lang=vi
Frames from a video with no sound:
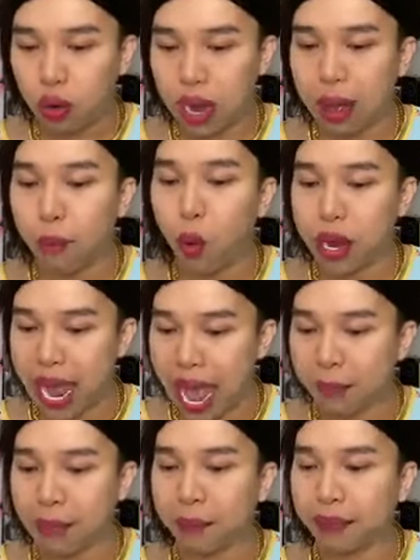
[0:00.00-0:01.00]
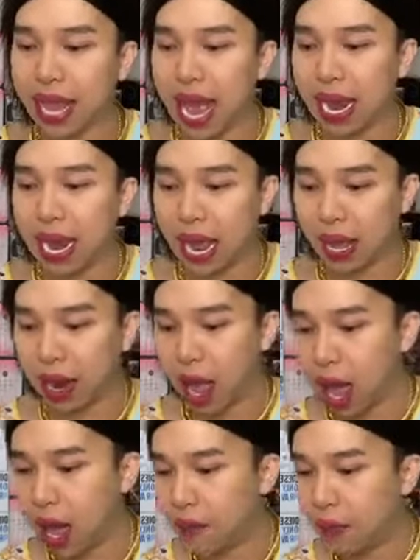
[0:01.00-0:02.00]
là Mùi Nam năm chai nè,
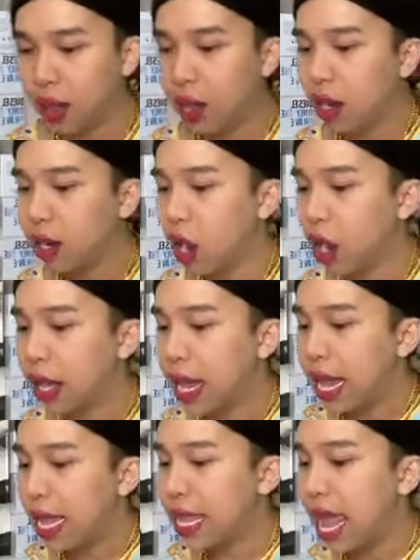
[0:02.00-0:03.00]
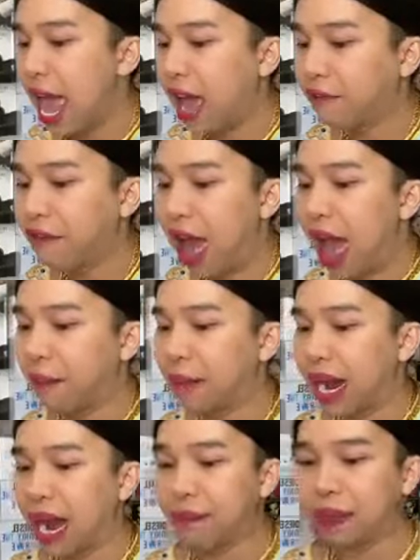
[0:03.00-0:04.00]
đó. Rồi, Giang Phạm
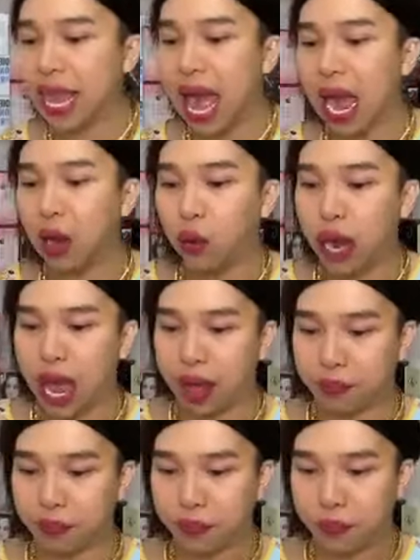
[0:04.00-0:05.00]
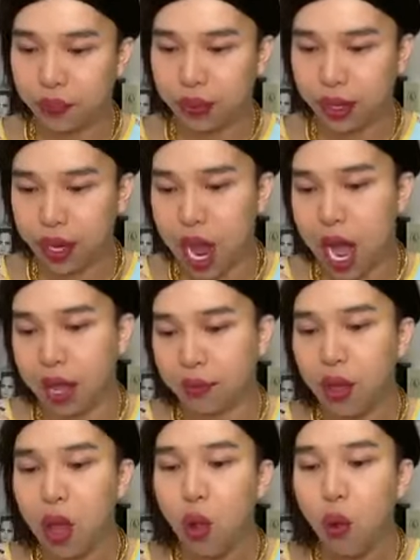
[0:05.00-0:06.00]
là năm chai luôn nè.
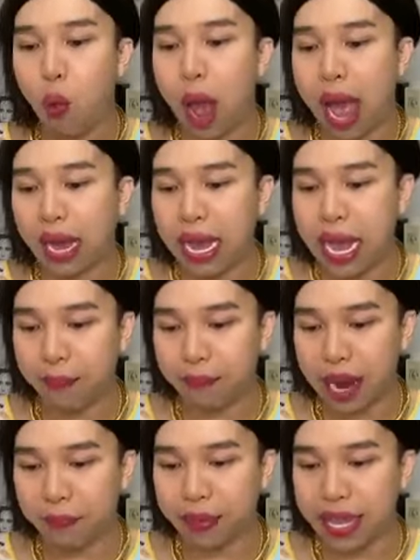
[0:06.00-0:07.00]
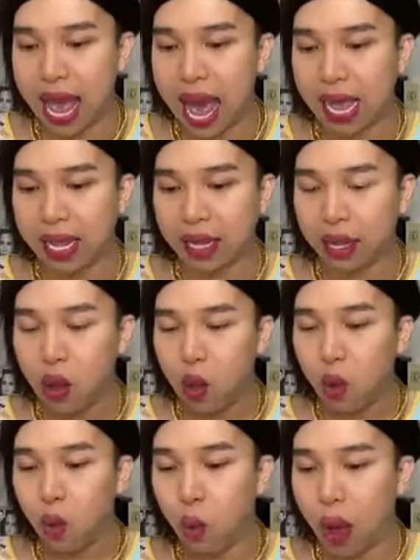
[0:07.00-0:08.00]
Rồi, Hoàng Hiệp năm chai,
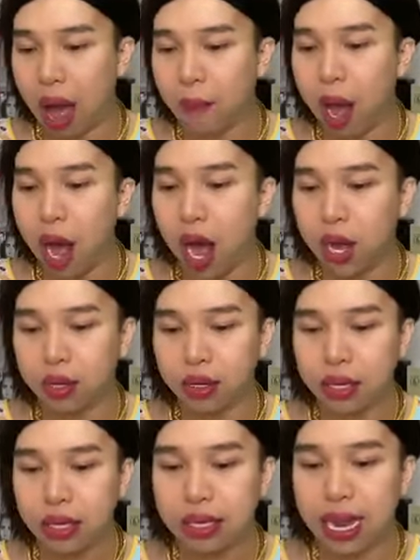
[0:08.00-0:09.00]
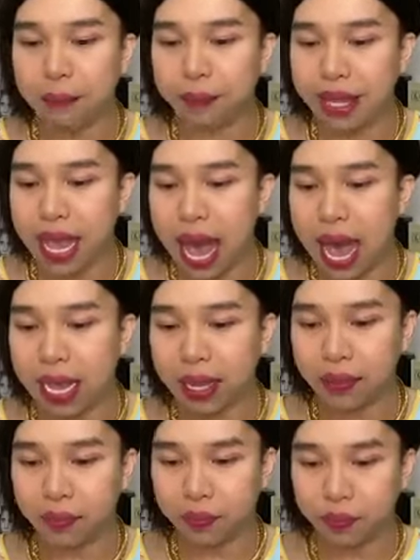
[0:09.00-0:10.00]
Quả Bơ năm chai.